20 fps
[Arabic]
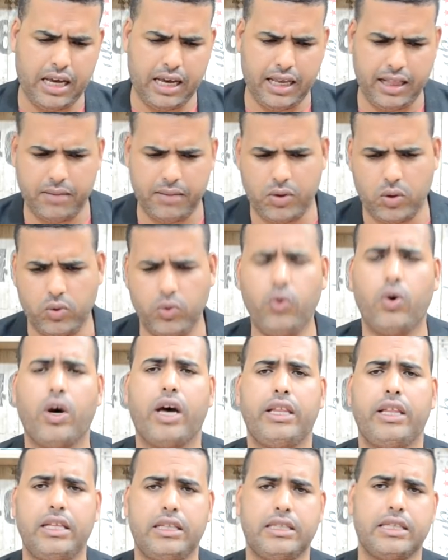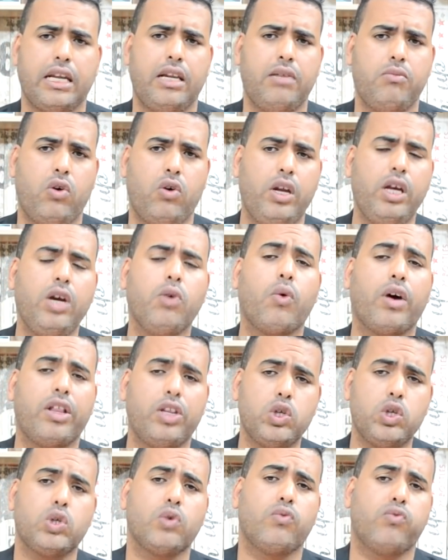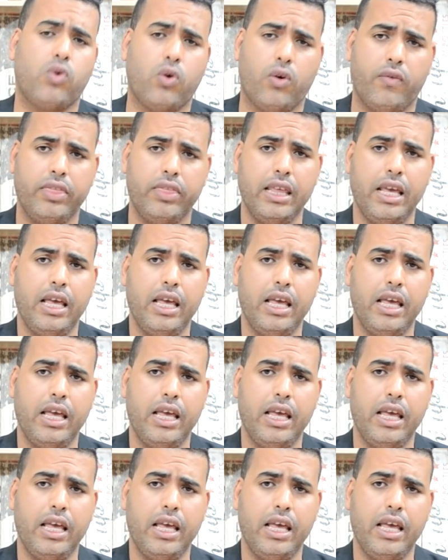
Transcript: هذا الموضوع غادي نتكلموا عليه وغادي نشوفوا